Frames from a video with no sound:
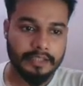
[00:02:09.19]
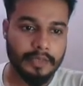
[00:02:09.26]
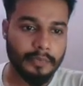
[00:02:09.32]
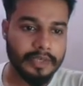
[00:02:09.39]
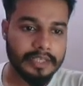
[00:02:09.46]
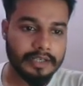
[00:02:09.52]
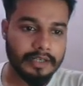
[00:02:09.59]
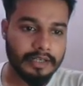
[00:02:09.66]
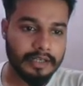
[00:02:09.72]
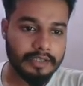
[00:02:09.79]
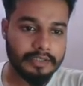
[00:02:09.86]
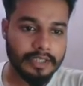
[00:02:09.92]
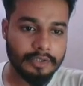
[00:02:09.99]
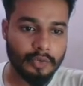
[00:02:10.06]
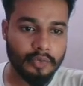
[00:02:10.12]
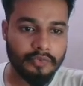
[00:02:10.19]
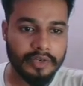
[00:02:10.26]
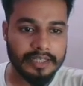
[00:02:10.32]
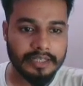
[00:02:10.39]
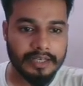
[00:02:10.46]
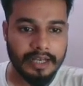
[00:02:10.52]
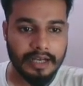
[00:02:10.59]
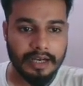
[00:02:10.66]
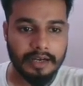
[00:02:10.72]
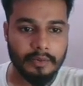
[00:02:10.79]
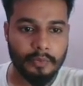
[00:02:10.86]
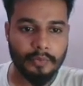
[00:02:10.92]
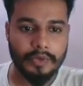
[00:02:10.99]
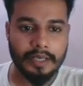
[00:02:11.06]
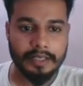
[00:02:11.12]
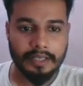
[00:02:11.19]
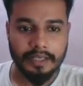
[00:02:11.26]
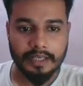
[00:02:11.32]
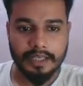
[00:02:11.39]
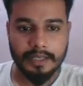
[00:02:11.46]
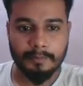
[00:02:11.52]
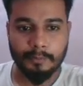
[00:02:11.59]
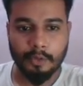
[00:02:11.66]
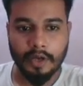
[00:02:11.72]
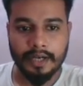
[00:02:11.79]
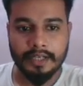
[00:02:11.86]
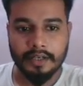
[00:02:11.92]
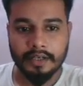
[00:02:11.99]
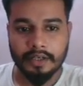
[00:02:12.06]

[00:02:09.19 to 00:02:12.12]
द वर्क द टू वर्कर वेयर इम्प्लॉयड